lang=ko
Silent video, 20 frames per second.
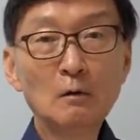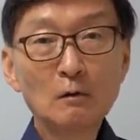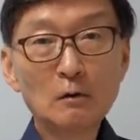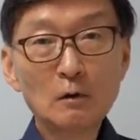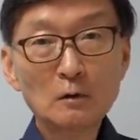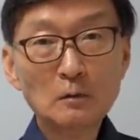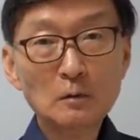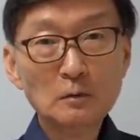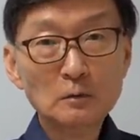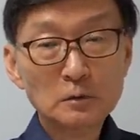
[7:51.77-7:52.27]

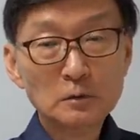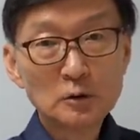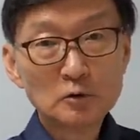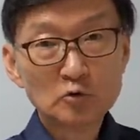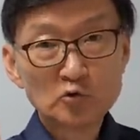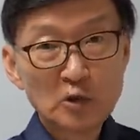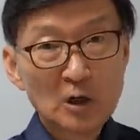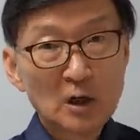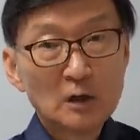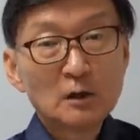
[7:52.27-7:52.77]
그러면 우리
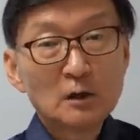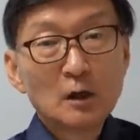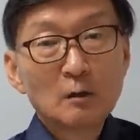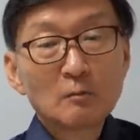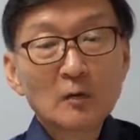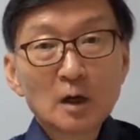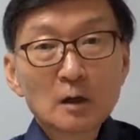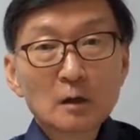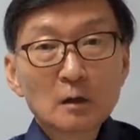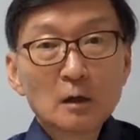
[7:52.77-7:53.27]
차이나
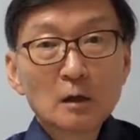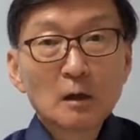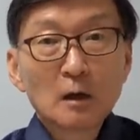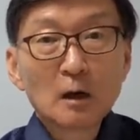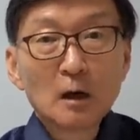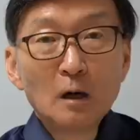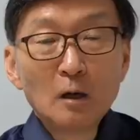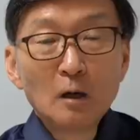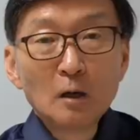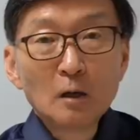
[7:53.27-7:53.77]
말이야